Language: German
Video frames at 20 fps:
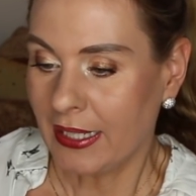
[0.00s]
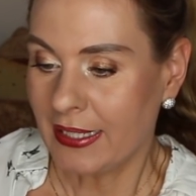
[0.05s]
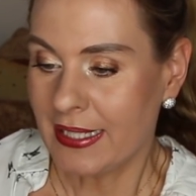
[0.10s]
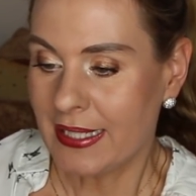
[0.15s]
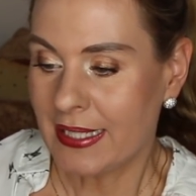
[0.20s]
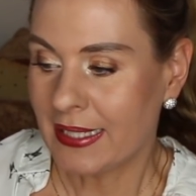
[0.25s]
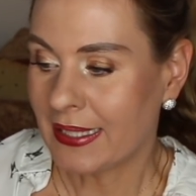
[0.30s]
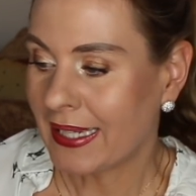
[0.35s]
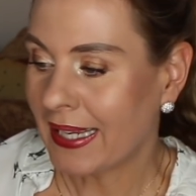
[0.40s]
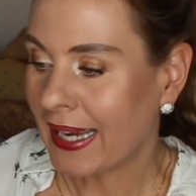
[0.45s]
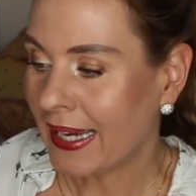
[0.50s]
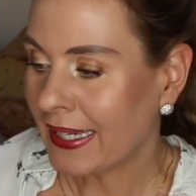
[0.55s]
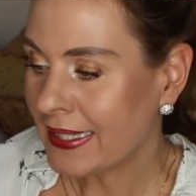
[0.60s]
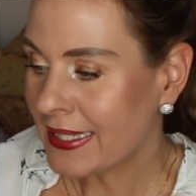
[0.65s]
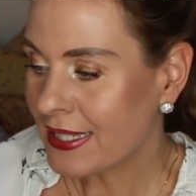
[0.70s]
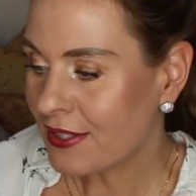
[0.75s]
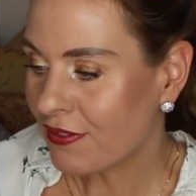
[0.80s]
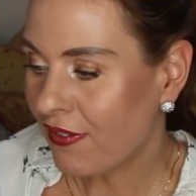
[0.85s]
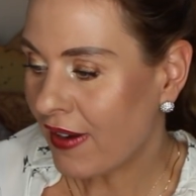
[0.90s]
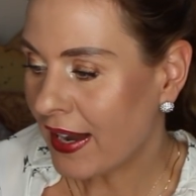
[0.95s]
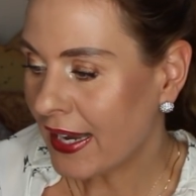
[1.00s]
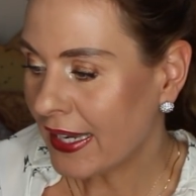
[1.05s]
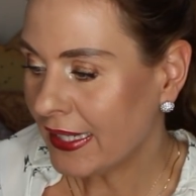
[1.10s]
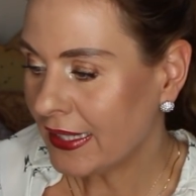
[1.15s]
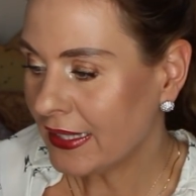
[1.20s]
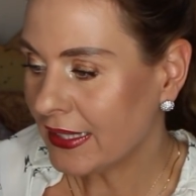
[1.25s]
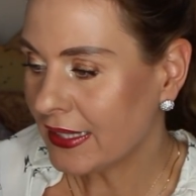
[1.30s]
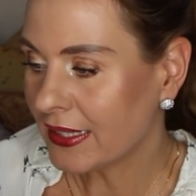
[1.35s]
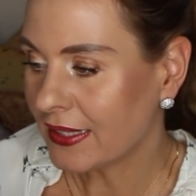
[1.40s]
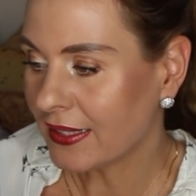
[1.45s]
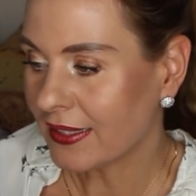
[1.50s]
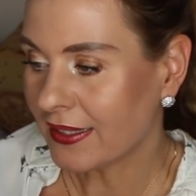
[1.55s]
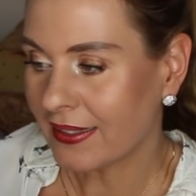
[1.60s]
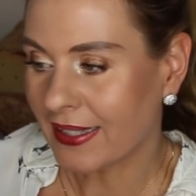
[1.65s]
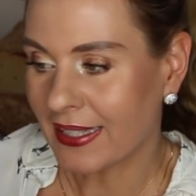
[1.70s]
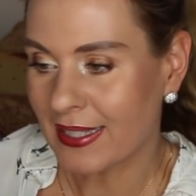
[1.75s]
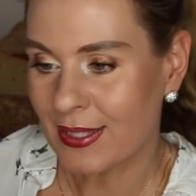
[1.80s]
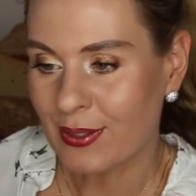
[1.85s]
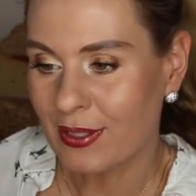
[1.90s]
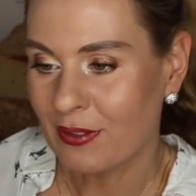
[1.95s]
Die sind ganz weich
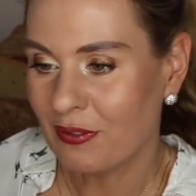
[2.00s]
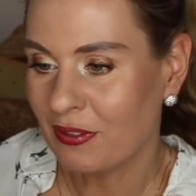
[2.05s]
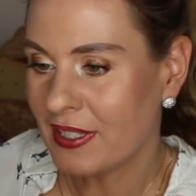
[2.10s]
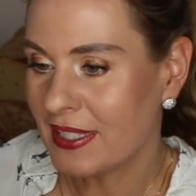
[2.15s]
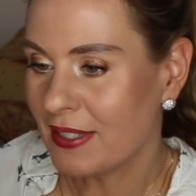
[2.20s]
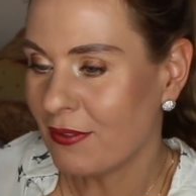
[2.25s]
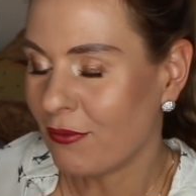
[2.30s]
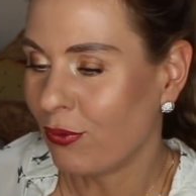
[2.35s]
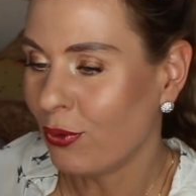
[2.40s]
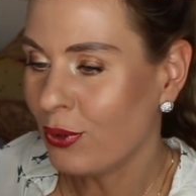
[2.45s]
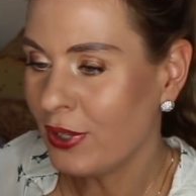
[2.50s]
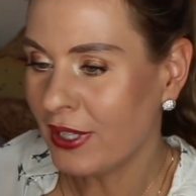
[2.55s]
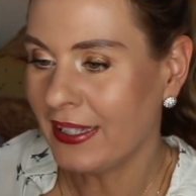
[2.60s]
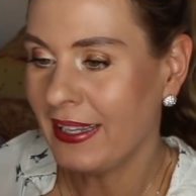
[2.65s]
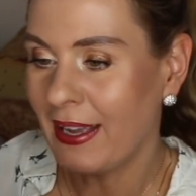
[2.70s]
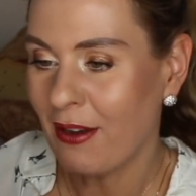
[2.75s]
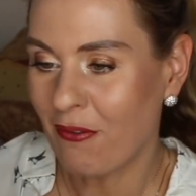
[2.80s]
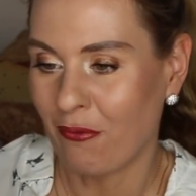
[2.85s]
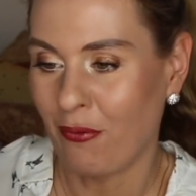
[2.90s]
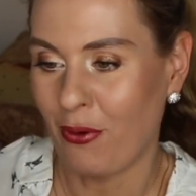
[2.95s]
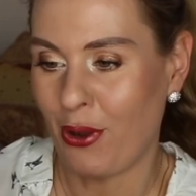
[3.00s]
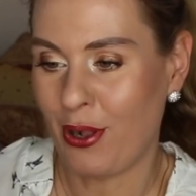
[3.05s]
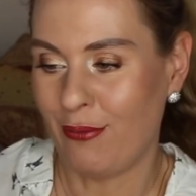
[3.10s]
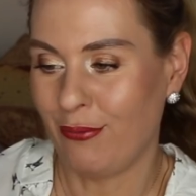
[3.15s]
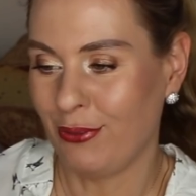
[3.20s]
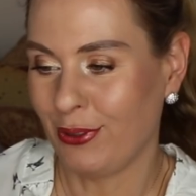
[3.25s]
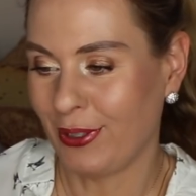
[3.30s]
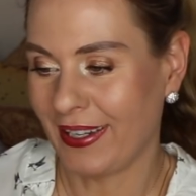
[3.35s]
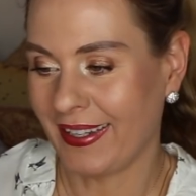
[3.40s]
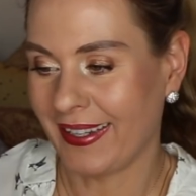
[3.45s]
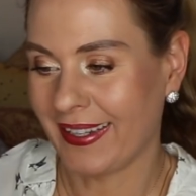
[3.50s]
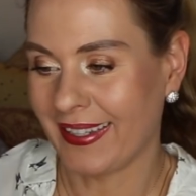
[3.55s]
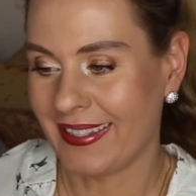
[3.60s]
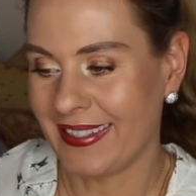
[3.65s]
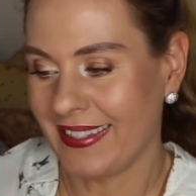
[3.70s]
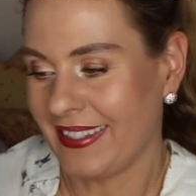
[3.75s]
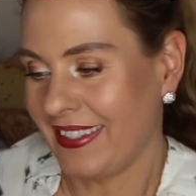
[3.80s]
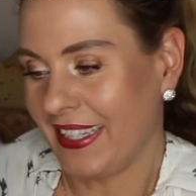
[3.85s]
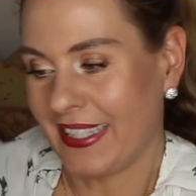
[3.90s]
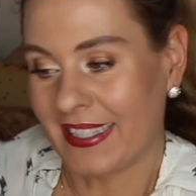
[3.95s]
also ich finde sie wundervoll, wirklich.
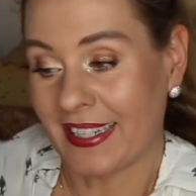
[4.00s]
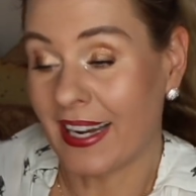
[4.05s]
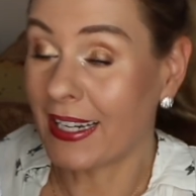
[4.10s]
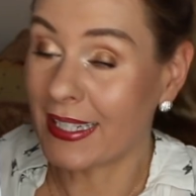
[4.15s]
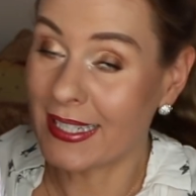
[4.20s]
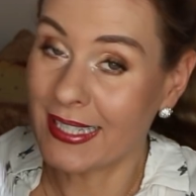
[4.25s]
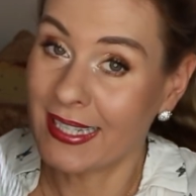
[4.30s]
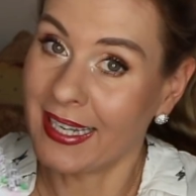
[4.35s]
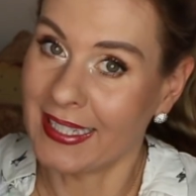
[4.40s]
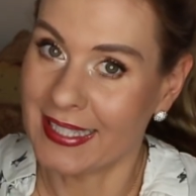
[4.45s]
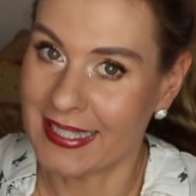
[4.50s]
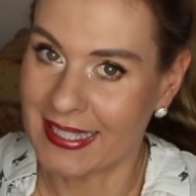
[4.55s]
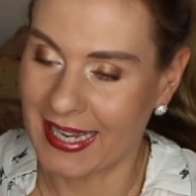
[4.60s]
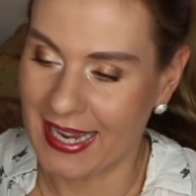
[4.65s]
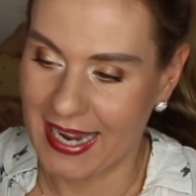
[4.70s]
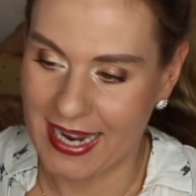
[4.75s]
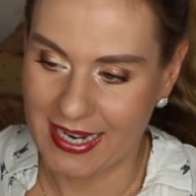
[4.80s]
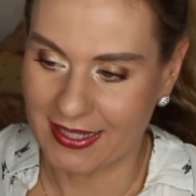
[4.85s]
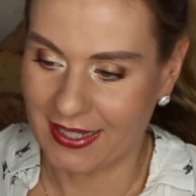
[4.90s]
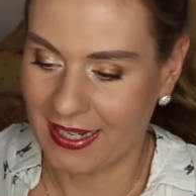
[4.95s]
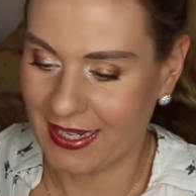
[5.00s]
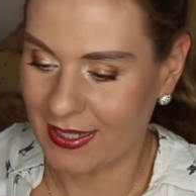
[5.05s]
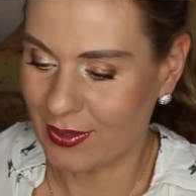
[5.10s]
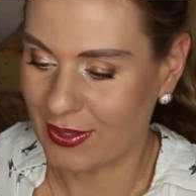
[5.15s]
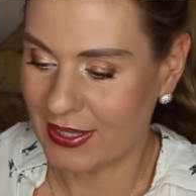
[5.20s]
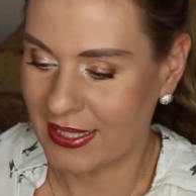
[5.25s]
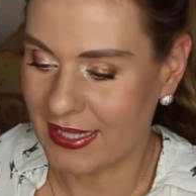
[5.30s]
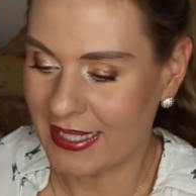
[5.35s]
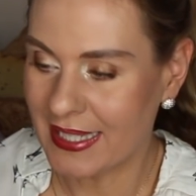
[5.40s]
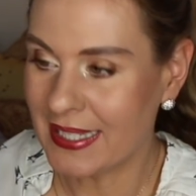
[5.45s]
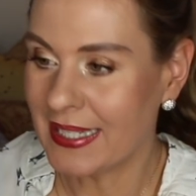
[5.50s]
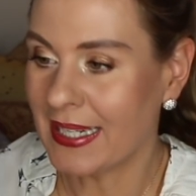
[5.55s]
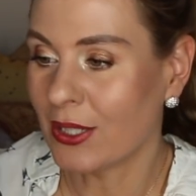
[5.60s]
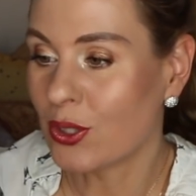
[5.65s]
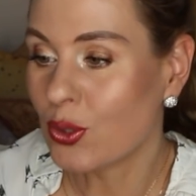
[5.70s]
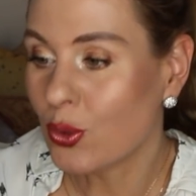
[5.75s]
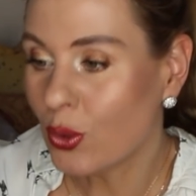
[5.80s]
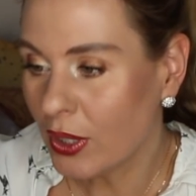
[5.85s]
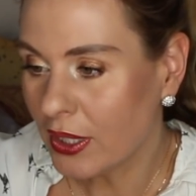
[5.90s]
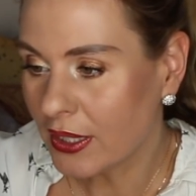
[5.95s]
Die, ich trage sie ganz gerne. Also das ist
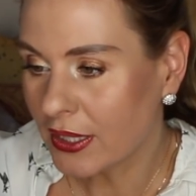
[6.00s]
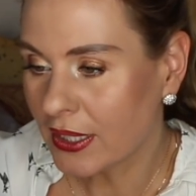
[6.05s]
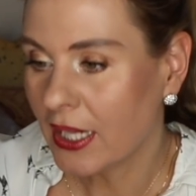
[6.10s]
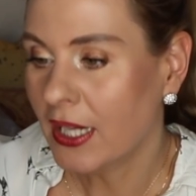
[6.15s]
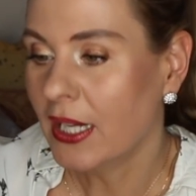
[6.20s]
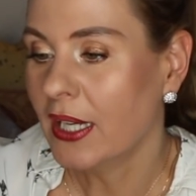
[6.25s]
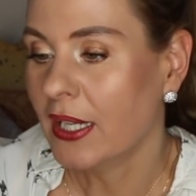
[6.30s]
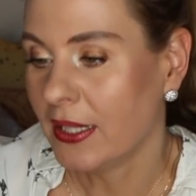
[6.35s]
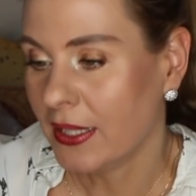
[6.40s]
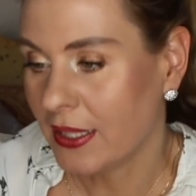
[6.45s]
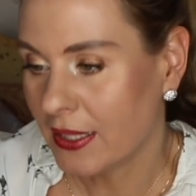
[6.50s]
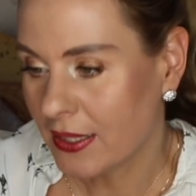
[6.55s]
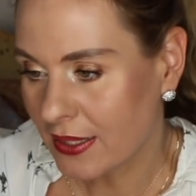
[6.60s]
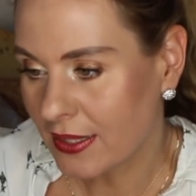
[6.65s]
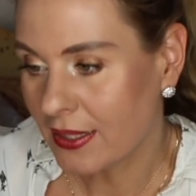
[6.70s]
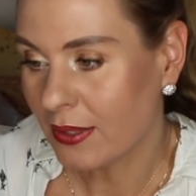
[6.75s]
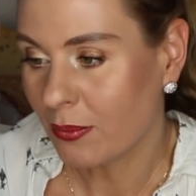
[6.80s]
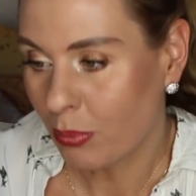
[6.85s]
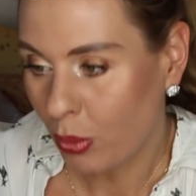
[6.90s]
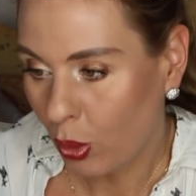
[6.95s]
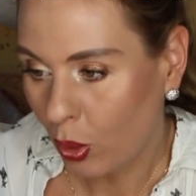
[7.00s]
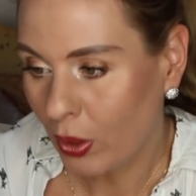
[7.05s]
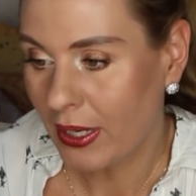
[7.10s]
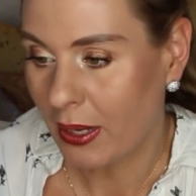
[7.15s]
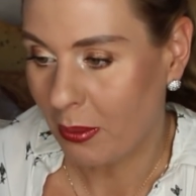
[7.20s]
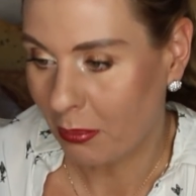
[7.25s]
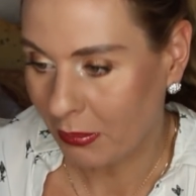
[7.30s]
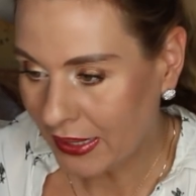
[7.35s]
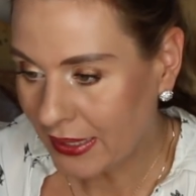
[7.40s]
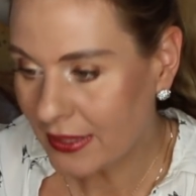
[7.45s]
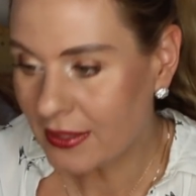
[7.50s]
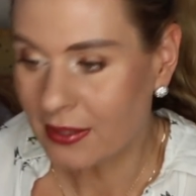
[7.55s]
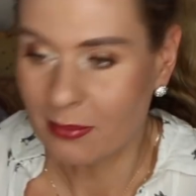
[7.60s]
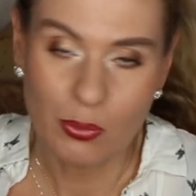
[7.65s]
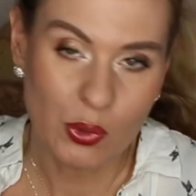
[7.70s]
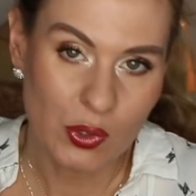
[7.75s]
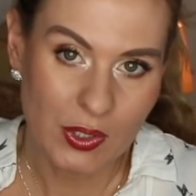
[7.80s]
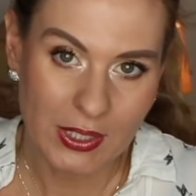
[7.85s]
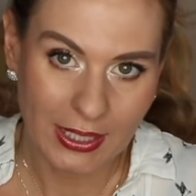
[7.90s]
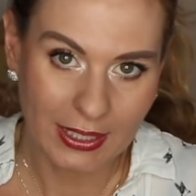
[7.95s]
natürlich hier Polyamid,
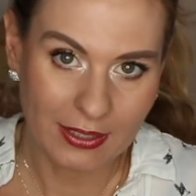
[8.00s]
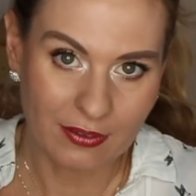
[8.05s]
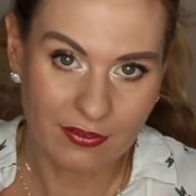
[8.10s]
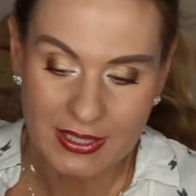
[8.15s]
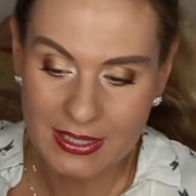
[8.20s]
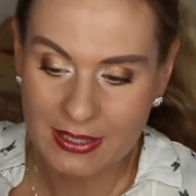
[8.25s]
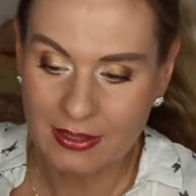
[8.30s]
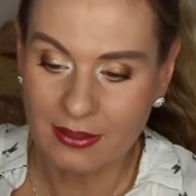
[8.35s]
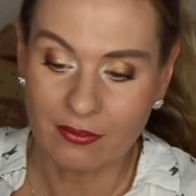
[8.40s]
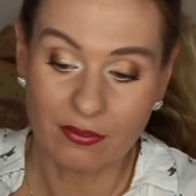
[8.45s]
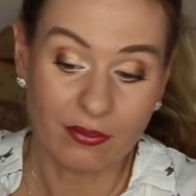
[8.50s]
müsst ihr halt wissen.